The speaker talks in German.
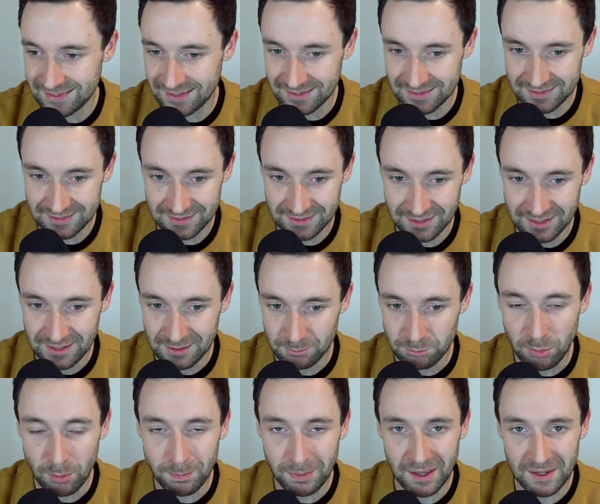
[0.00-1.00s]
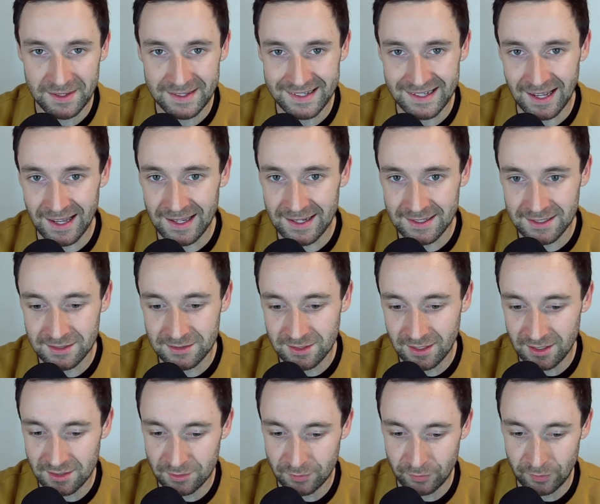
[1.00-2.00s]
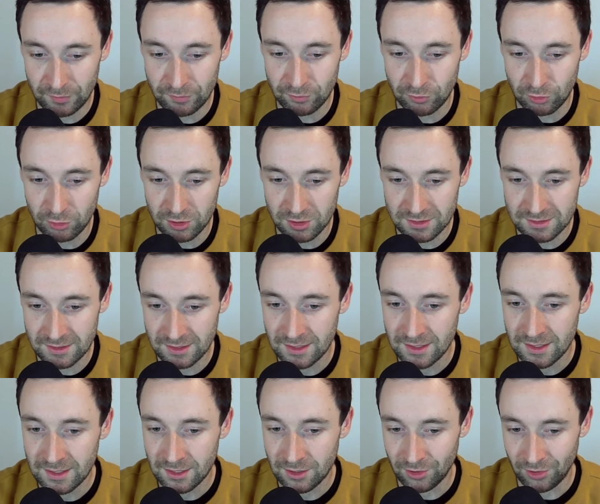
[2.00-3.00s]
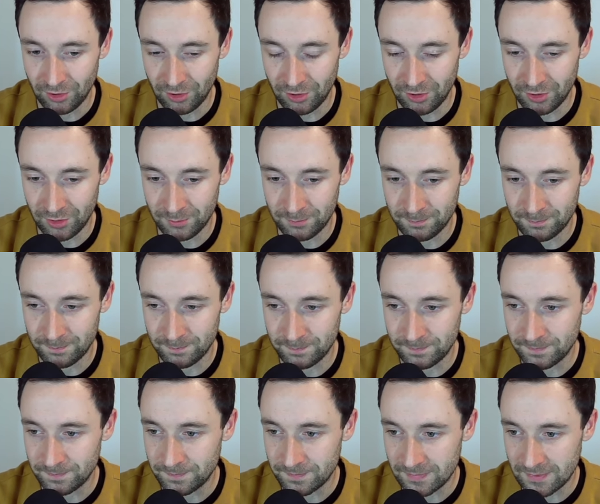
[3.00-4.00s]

dass Bob Hanning Eigeninteresse verfolgt, ähm,